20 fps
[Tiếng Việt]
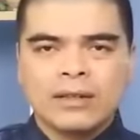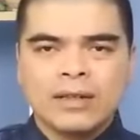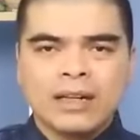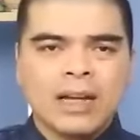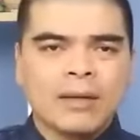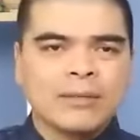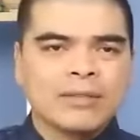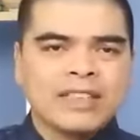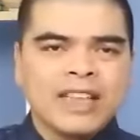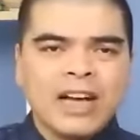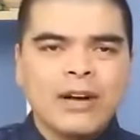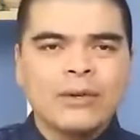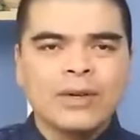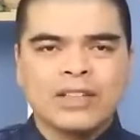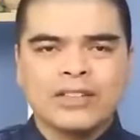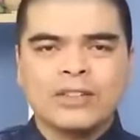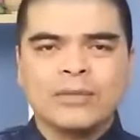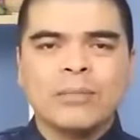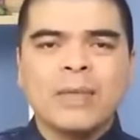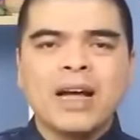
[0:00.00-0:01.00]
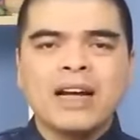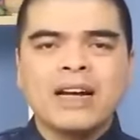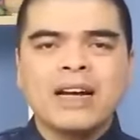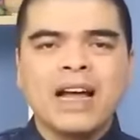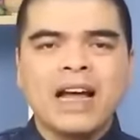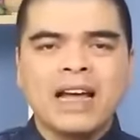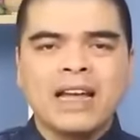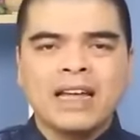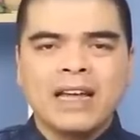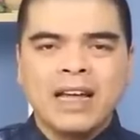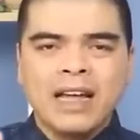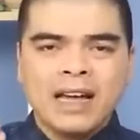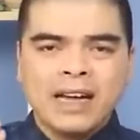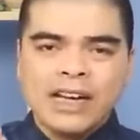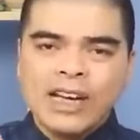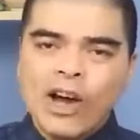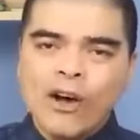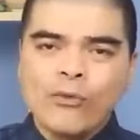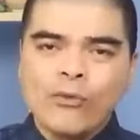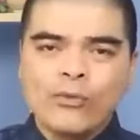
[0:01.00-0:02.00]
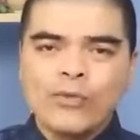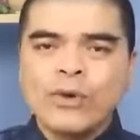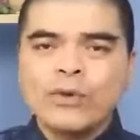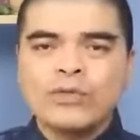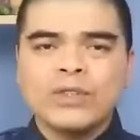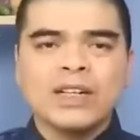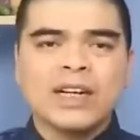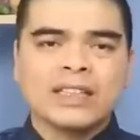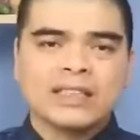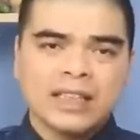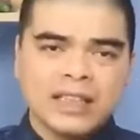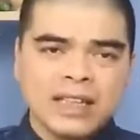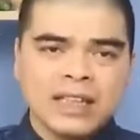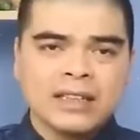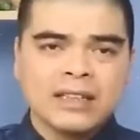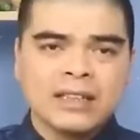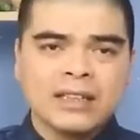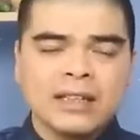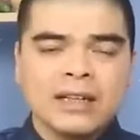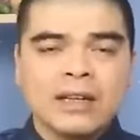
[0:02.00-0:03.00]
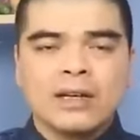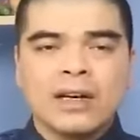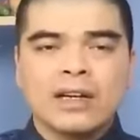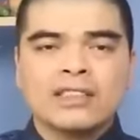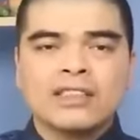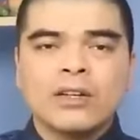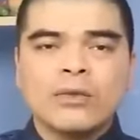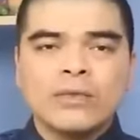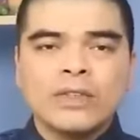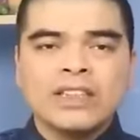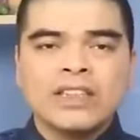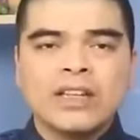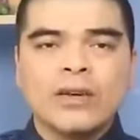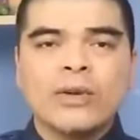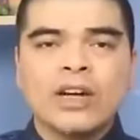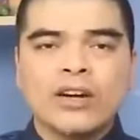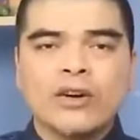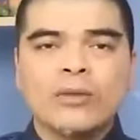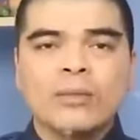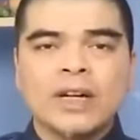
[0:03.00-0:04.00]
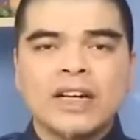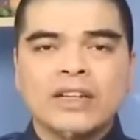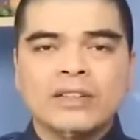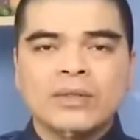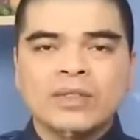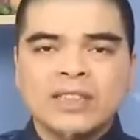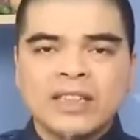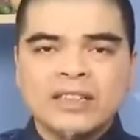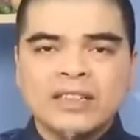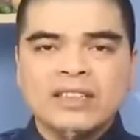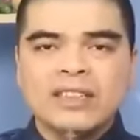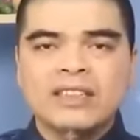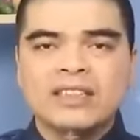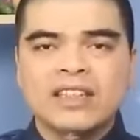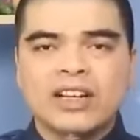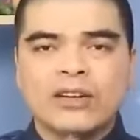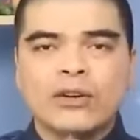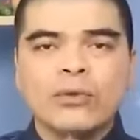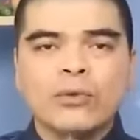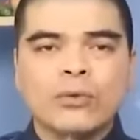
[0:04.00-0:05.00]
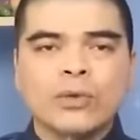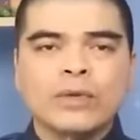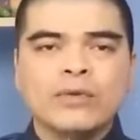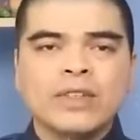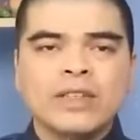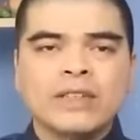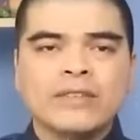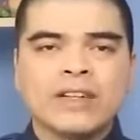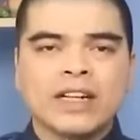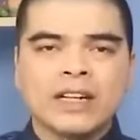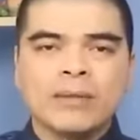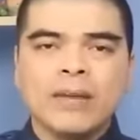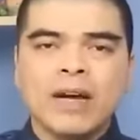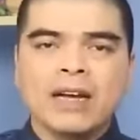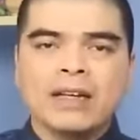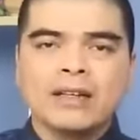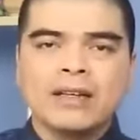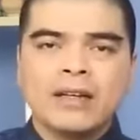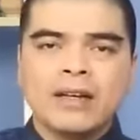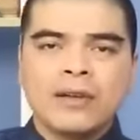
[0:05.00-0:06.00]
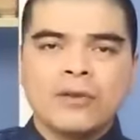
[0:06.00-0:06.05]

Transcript: làm sao để cho mang lại cái hồng phúc cho cả gia đình à, trong video ngày hôm nay tôi sẽ chia sẻ cùng quý vị và các bạn